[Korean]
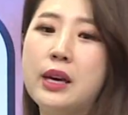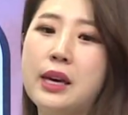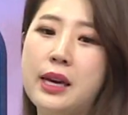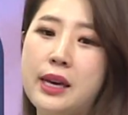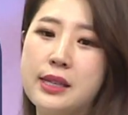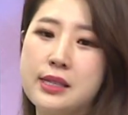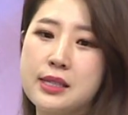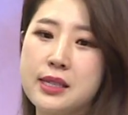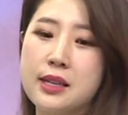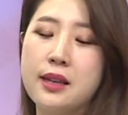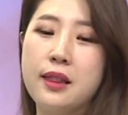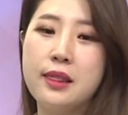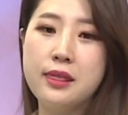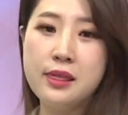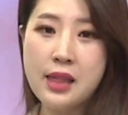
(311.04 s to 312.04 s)
it
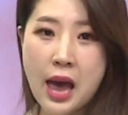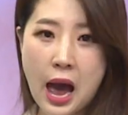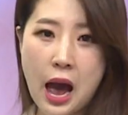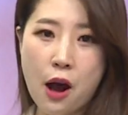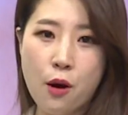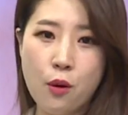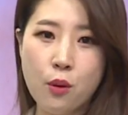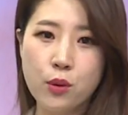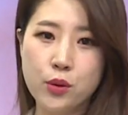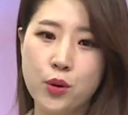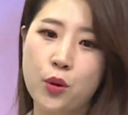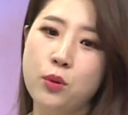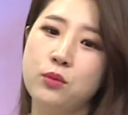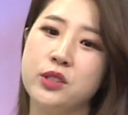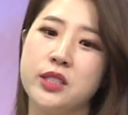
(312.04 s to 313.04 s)
now
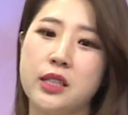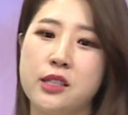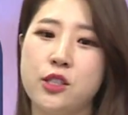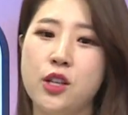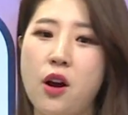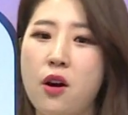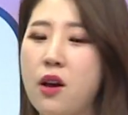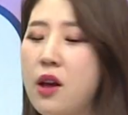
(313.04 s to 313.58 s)
이런 문장이죠.